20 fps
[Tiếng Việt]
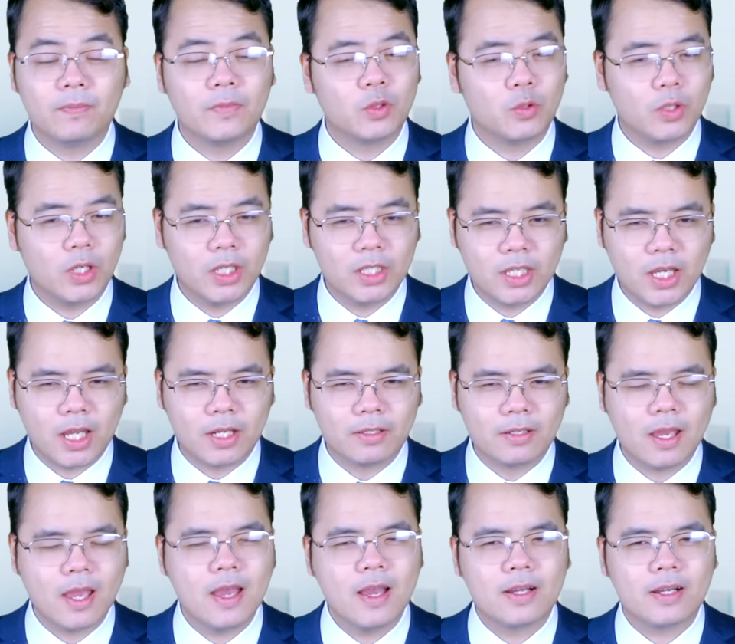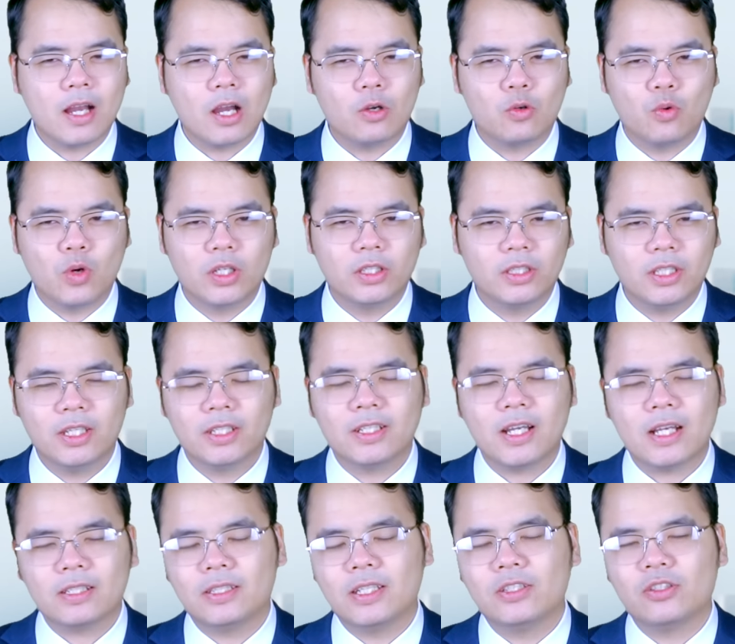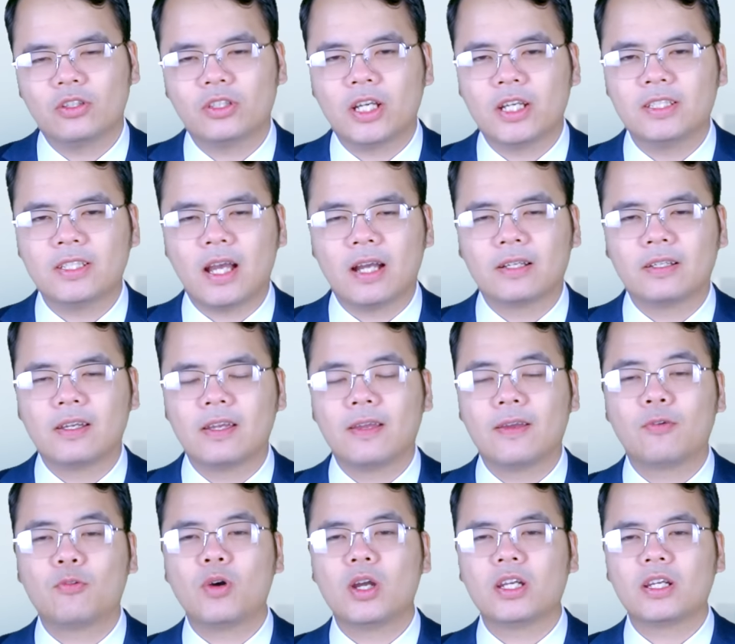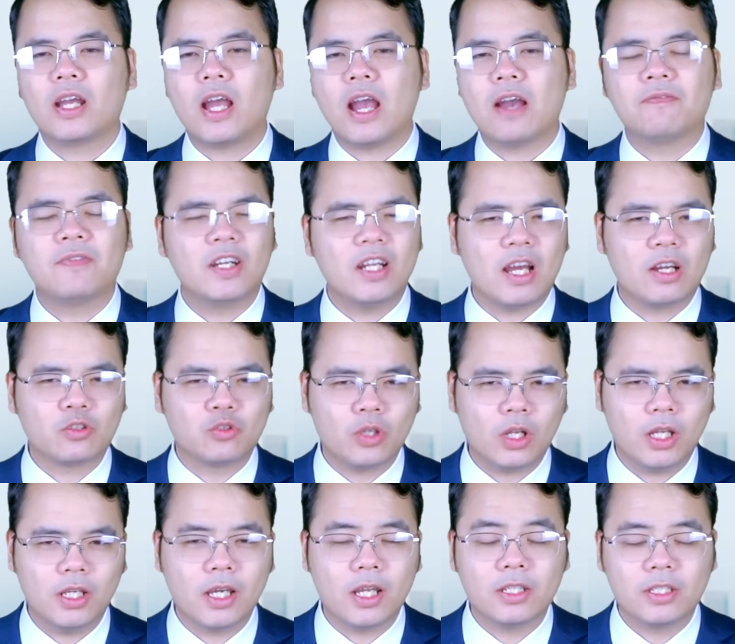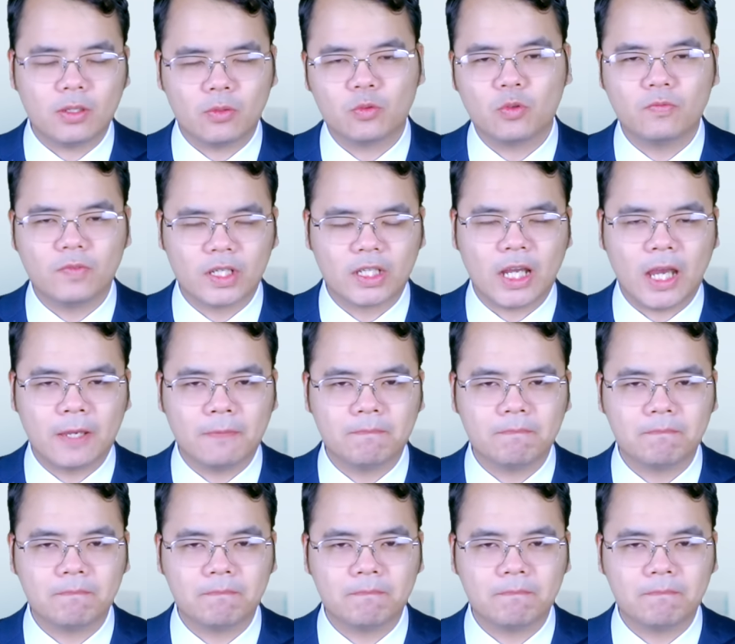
Tuy nhiên, các nguồn tin khác thì cho thấy rằng quân Nga vẫn đang xuất hiện trong khu vực này.